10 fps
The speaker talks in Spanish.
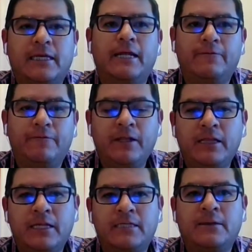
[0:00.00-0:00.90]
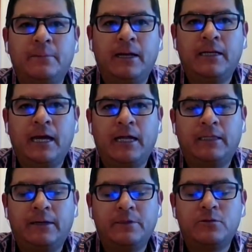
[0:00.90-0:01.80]
que el fin de semana a
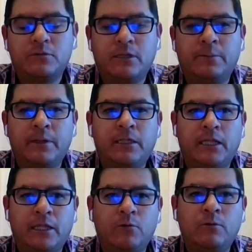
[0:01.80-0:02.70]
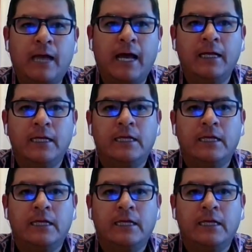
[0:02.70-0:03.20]
través justamente de una